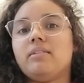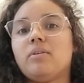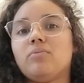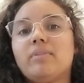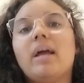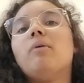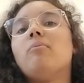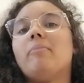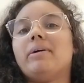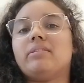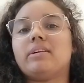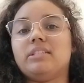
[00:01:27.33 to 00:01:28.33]
Não tem um
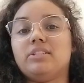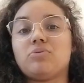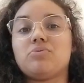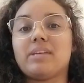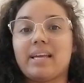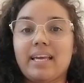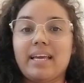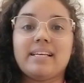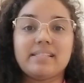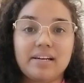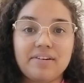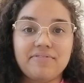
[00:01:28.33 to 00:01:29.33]
momento que a gente consegue
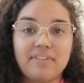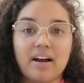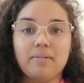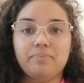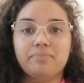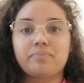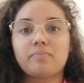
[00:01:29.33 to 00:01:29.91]
reservar